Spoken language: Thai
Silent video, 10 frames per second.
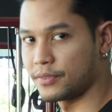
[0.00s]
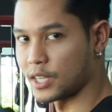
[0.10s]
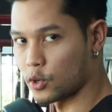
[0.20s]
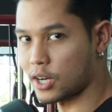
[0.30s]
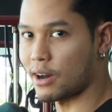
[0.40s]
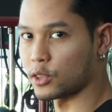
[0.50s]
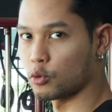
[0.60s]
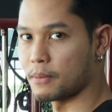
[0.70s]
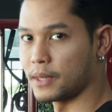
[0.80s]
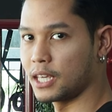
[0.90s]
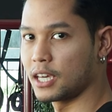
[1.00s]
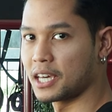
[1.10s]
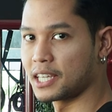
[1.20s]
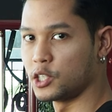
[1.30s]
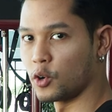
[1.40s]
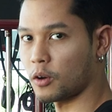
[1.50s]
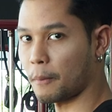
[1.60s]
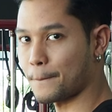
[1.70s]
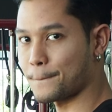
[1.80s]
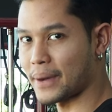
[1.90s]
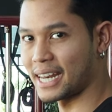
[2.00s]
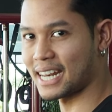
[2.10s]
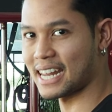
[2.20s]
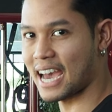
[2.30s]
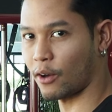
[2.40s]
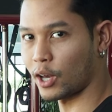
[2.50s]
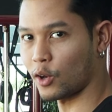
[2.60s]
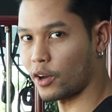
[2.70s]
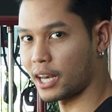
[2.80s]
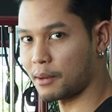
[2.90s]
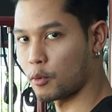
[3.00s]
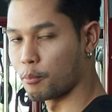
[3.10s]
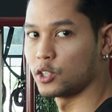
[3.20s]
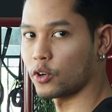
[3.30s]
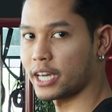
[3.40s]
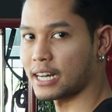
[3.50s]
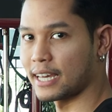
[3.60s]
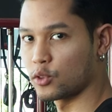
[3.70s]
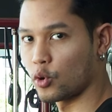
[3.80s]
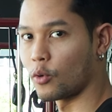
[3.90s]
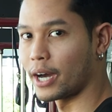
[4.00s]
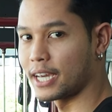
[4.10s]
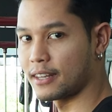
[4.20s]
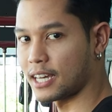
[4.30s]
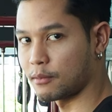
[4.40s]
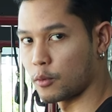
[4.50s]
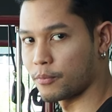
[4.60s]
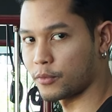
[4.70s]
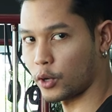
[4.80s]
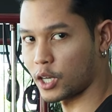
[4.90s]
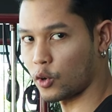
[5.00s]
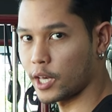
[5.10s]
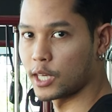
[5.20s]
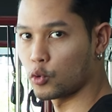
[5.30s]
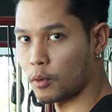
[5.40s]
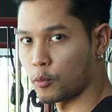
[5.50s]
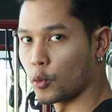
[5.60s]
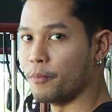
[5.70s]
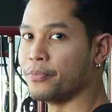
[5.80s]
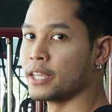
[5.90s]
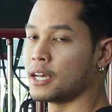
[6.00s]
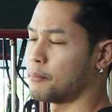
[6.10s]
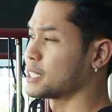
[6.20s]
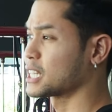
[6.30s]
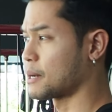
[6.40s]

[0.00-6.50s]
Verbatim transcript: อย่ายกเข้าหาตัวแบบนี้ยกไปด้านหน้าค่อยๆนะครับผมยกให้ไกลตัวไว้นะครับผมค่อยๆควบคุมมันจะ